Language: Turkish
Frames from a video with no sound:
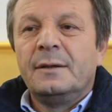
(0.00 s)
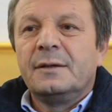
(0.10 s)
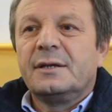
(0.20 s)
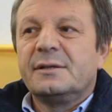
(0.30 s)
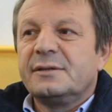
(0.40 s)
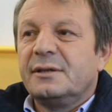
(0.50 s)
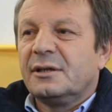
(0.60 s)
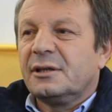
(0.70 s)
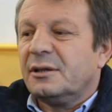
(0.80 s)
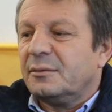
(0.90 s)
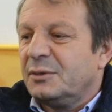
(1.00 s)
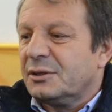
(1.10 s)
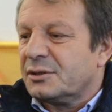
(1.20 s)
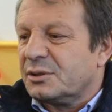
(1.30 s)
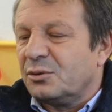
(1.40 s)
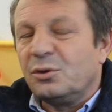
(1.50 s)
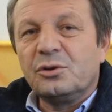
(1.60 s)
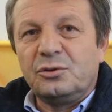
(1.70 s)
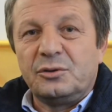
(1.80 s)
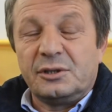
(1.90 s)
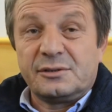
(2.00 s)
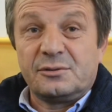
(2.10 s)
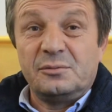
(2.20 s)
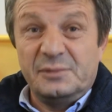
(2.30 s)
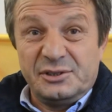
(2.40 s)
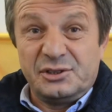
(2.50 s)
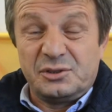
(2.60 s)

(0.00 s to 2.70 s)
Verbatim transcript: Kesinlikle bir kişinin örgüt üyesi olması